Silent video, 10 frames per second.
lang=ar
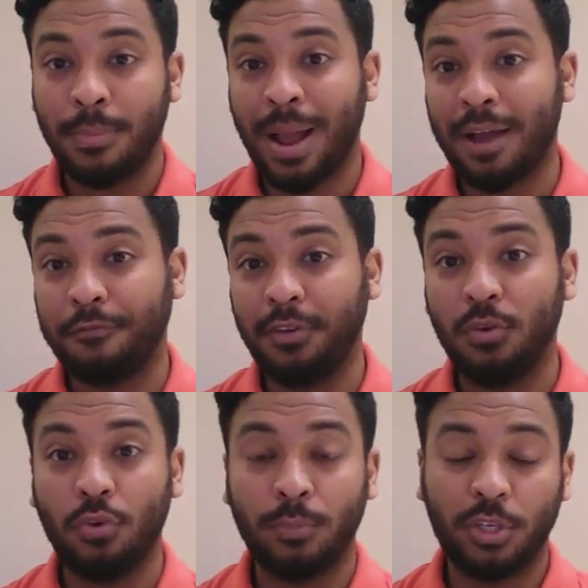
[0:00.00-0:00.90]

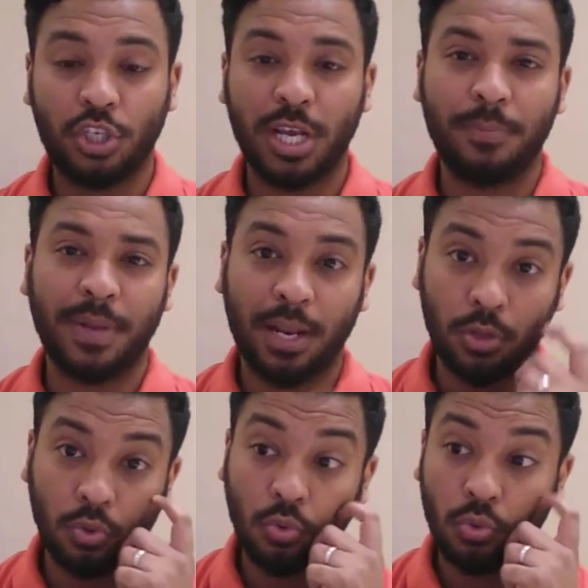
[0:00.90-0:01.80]
معفي ومتشال من عليه
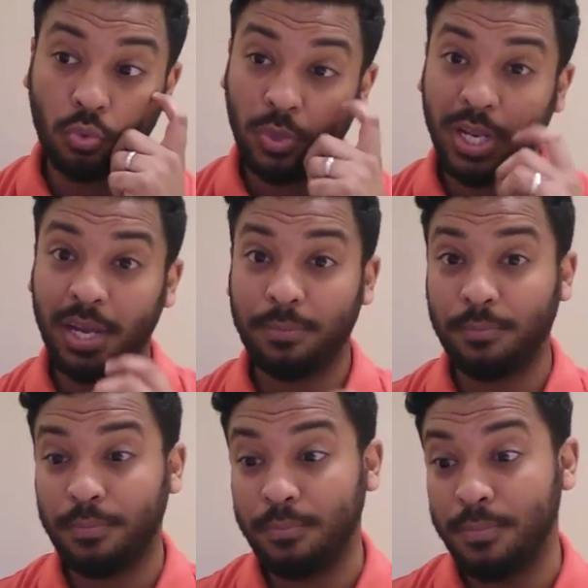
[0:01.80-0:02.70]
الضغوط ولعب
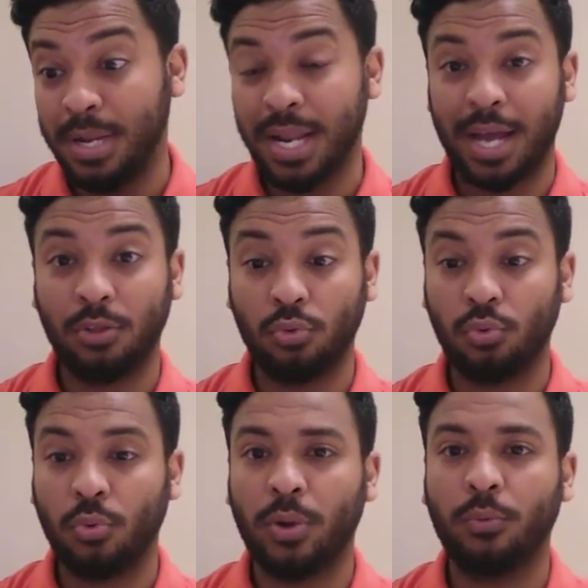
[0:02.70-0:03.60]
باللي
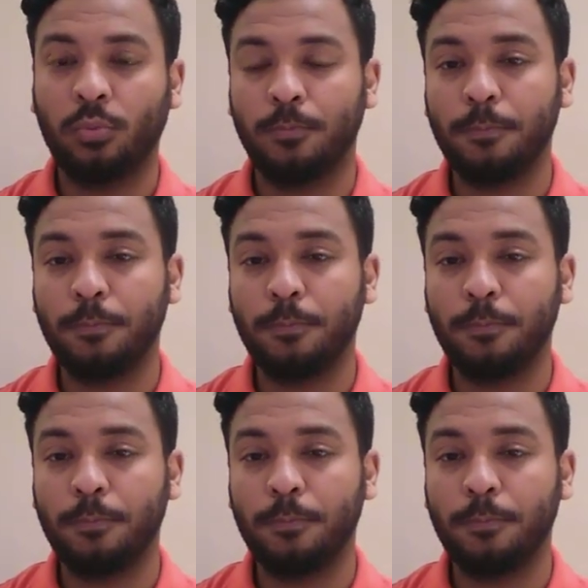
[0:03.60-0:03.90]
عنده